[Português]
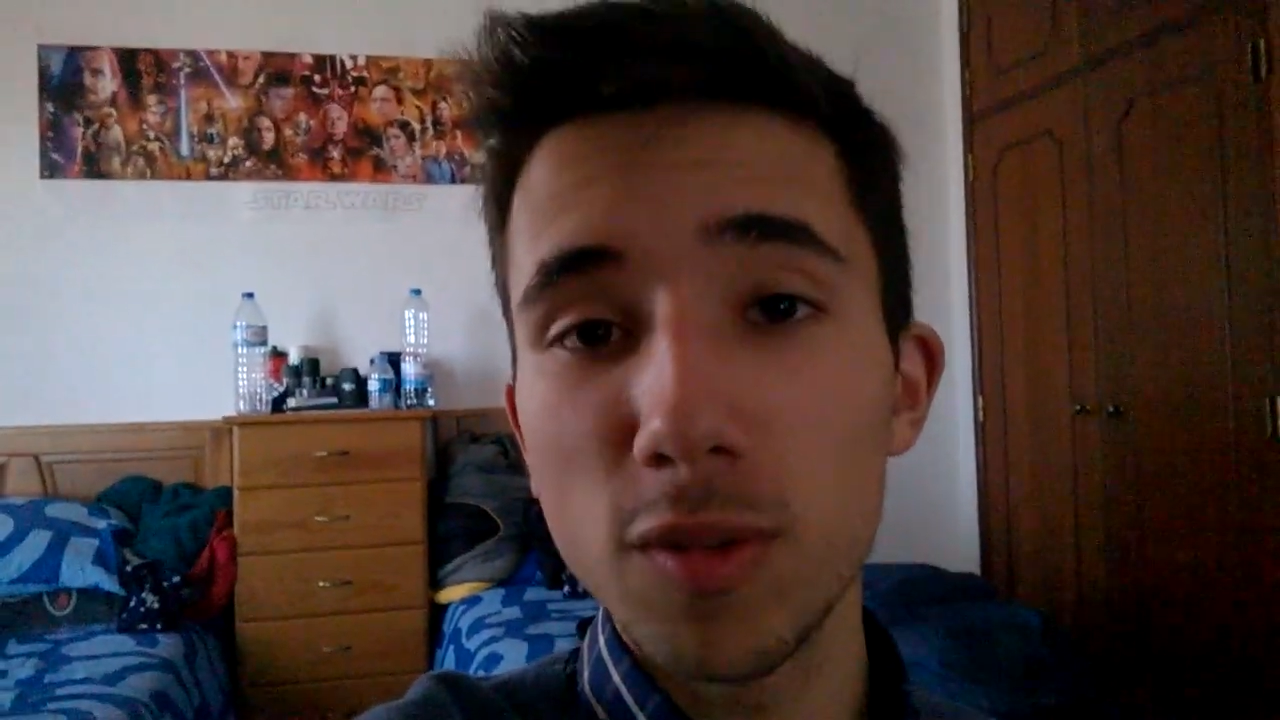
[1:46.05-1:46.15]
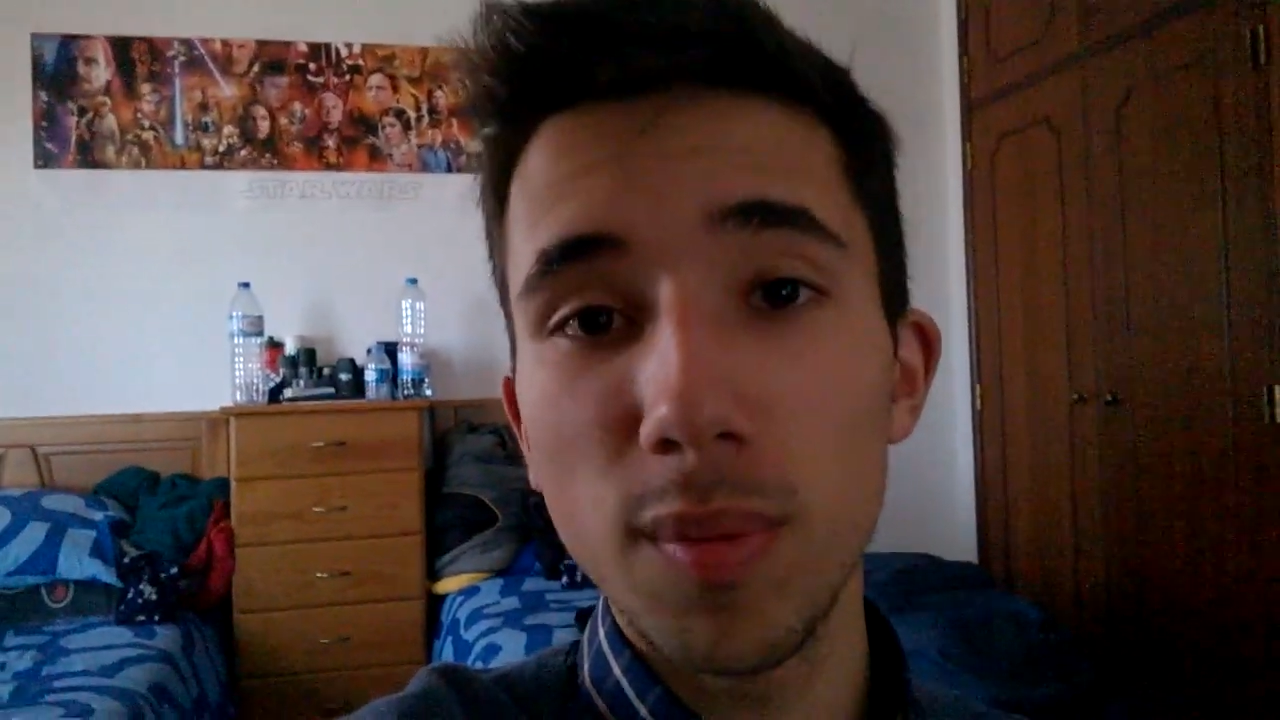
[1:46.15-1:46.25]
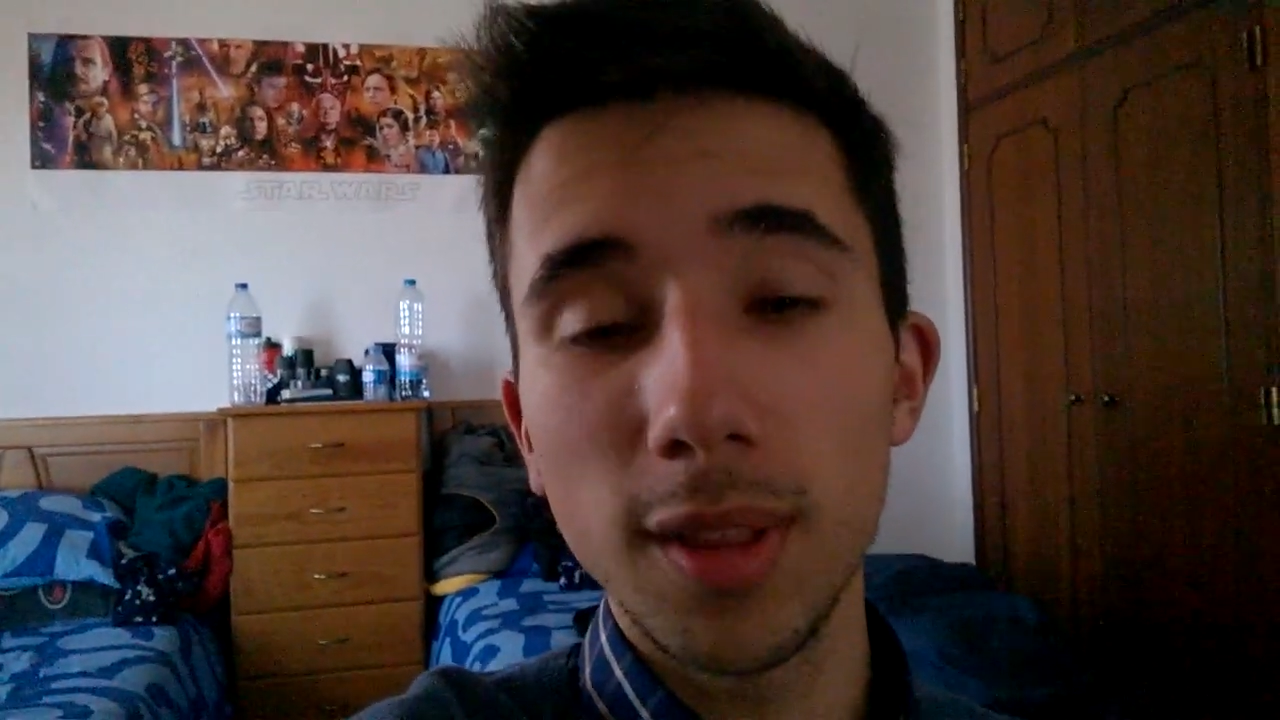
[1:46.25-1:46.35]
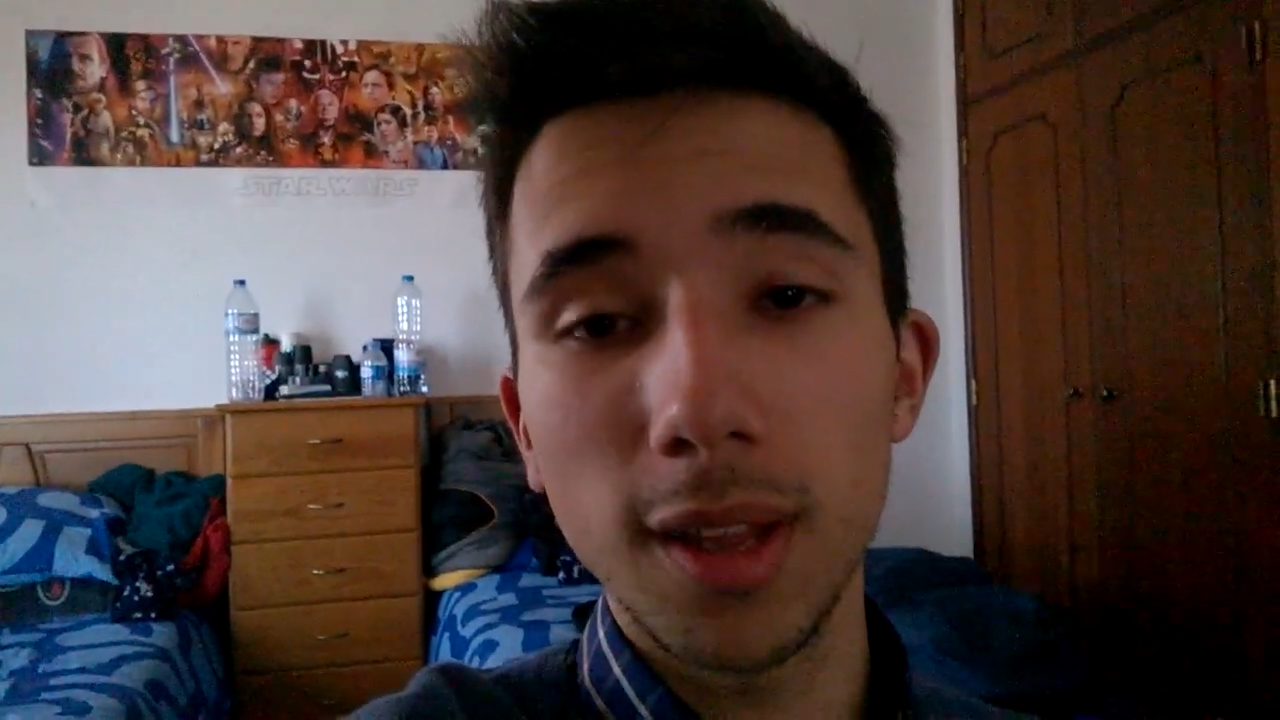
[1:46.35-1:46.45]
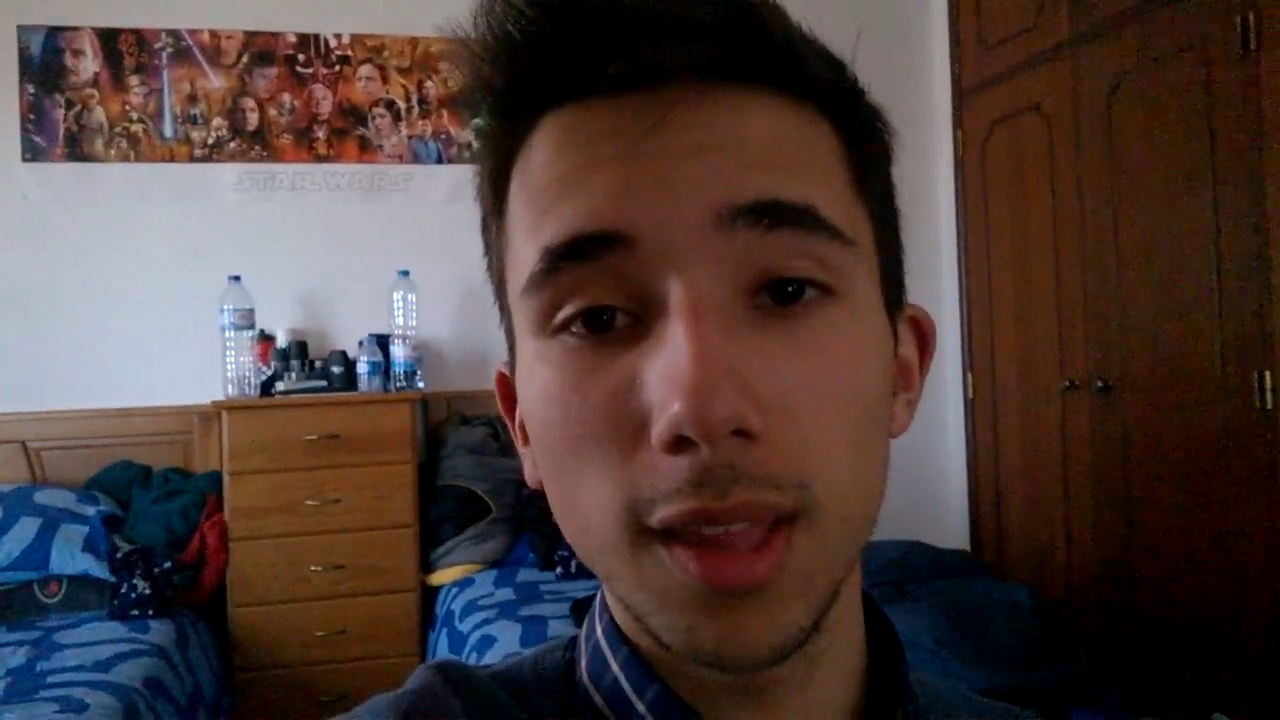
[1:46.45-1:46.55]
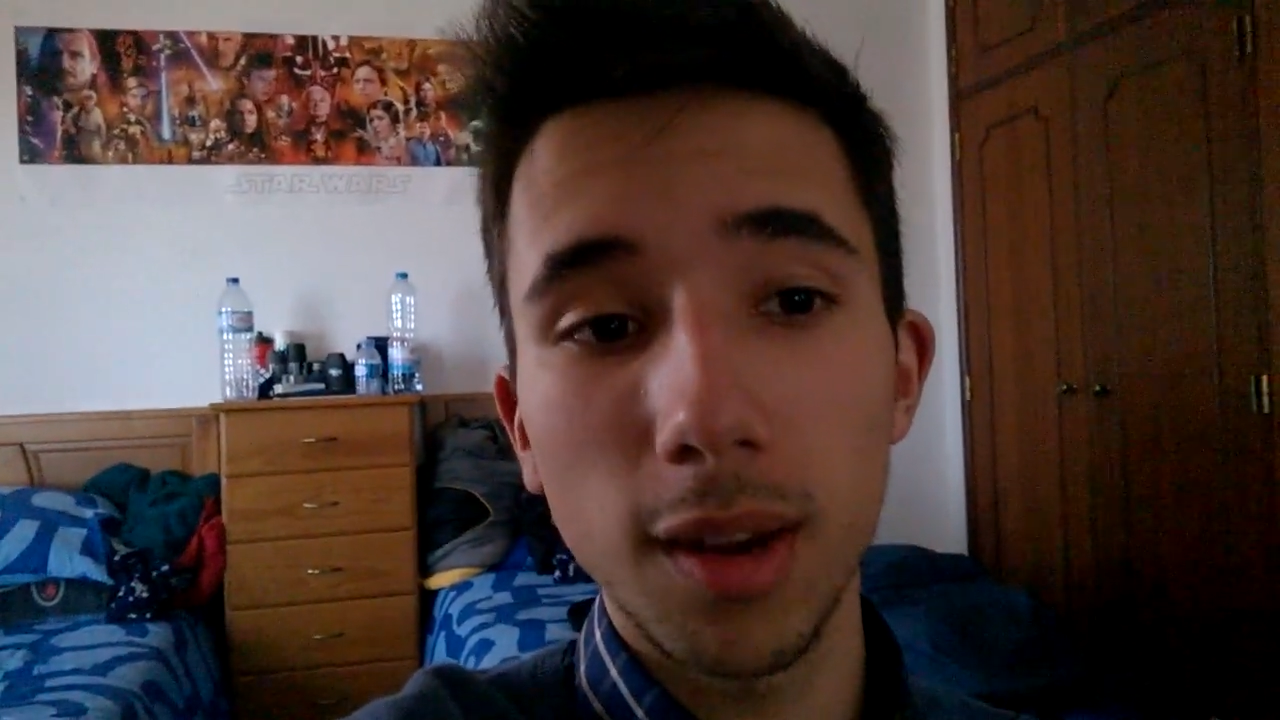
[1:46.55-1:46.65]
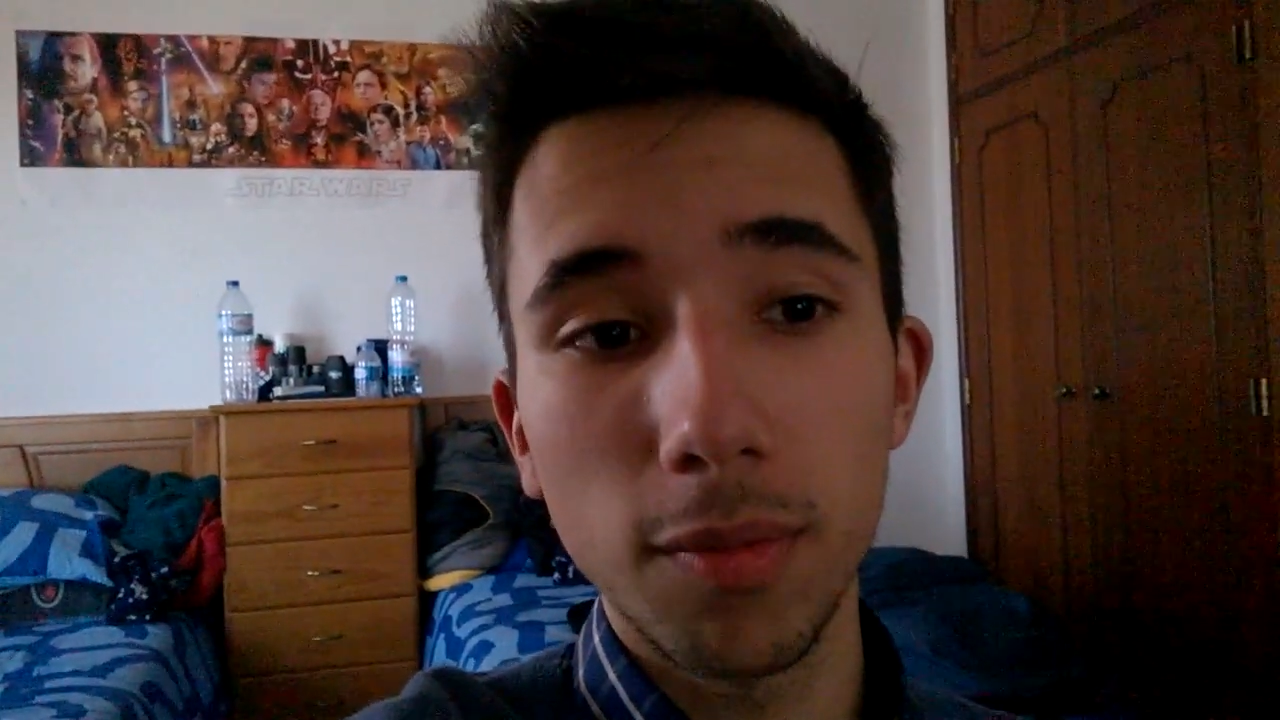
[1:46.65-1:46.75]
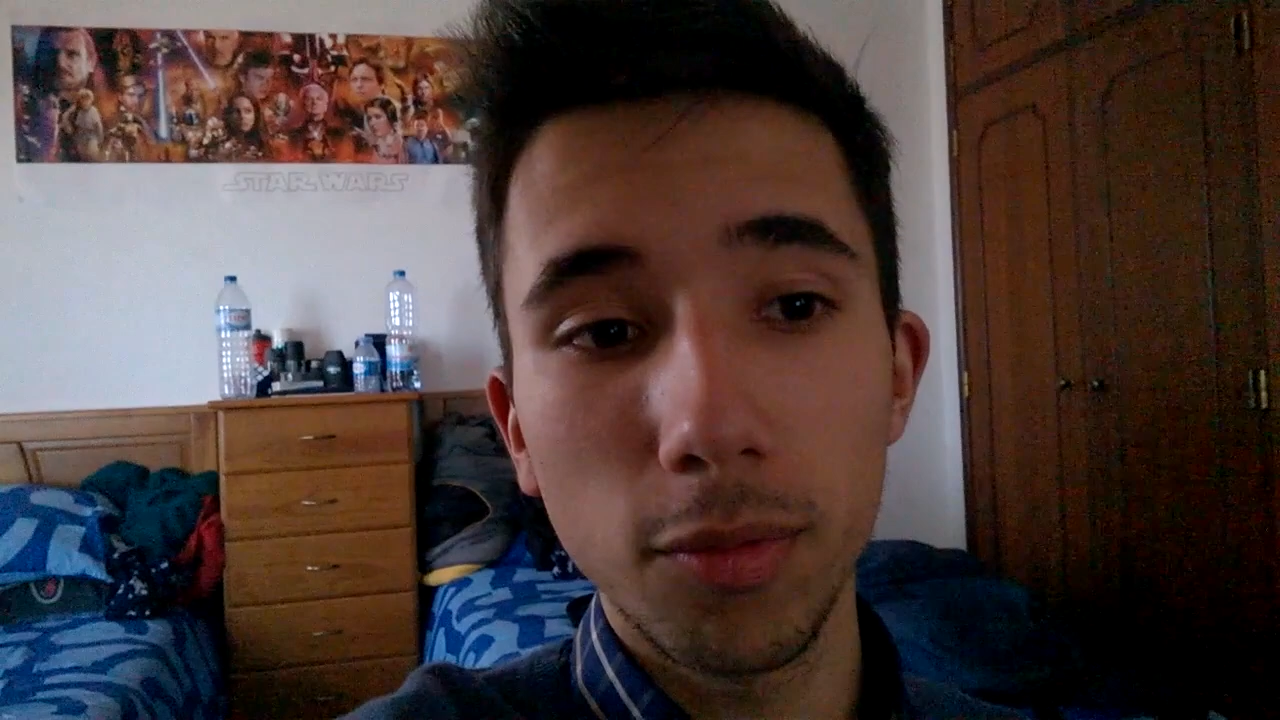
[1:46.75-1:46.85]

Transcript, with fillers: de experimentar tirar